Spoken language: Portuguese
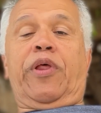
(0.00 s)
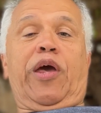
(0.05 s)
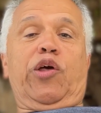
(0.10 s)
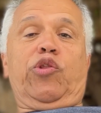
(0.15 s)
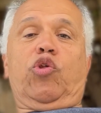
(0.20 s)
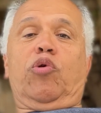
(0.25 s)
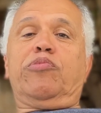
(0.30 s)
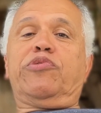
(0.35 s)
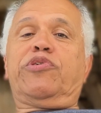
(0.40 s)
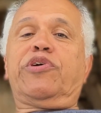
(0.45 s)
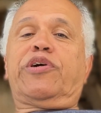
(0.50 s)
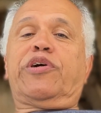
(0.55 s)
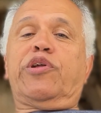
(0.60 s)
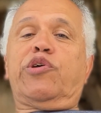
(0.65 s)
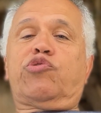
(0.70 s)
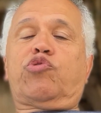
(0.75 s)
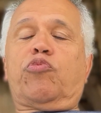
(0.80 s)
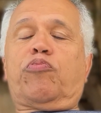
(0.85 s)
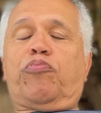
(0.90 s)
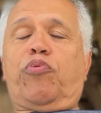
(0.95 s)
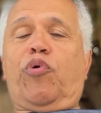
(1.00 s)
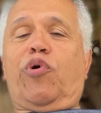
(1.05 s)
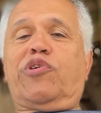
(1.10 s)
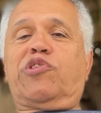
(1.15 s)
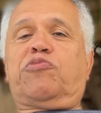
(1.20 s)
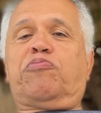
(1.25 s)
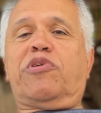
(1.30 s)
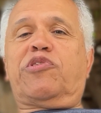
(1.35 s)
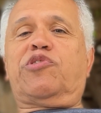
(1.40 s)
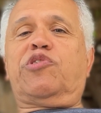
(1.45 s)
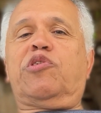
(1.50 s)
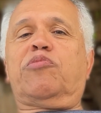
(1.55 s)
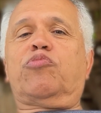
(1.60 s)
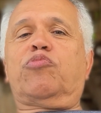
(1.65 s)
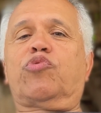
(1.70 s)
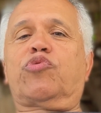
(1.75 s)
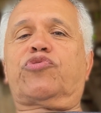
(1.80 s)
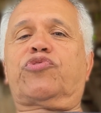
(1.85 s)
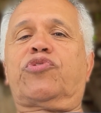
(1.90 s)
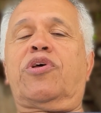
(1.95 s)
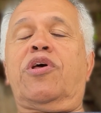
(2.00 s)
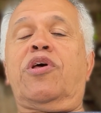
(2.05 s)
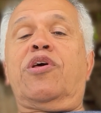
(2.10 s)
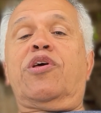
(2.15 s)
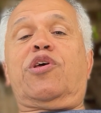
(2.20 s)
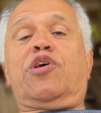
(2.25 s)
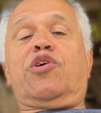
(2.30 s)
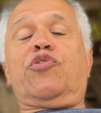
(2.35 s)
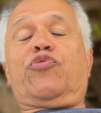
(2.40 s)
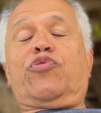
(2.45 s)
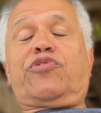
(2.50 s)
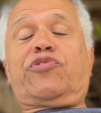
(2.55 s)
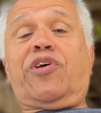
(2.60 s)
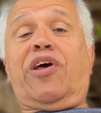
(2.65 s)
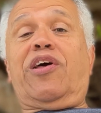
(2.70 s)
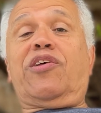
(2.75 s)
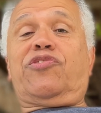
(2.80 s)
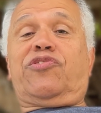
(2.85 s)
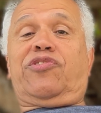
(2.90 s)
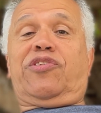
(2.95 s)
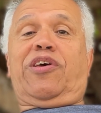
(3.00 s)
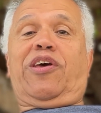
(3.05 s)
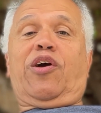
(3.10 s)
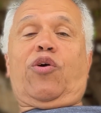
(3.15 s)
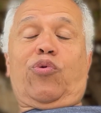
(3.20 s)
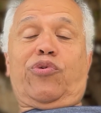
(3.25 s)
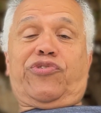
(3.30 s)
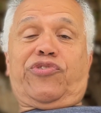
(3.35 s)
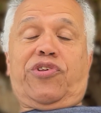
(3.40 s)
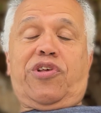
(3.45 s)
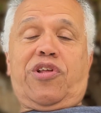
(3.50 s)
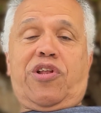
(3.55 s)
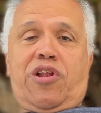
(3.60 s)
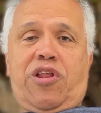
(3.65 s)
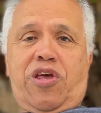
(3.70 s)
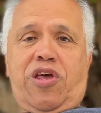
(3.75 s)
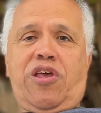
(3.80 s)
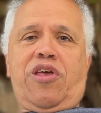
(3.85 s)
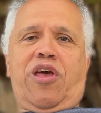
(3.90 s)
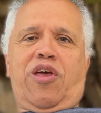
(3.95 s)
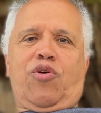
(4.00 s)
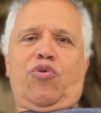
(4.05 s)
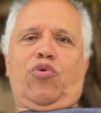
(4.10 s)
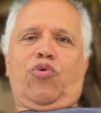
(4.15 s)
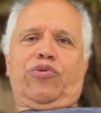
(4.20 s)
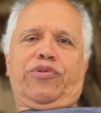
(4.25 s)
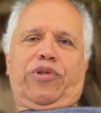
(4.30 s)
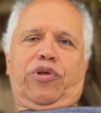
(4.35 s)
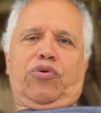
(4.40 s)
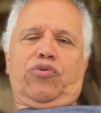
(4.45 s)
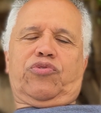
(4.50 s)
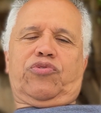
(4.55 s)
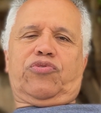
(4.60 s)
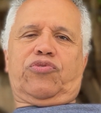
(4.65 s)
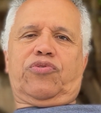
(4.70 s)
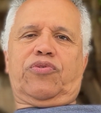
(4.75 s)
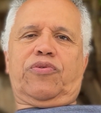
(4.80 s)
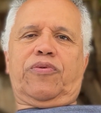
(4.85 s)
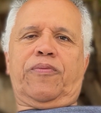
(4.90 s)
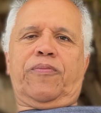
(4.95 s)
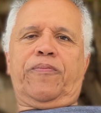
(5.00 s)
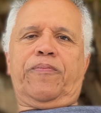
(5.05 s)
Em nome de Cristo, pois, pedimos que vocês se reconciliem com Deus.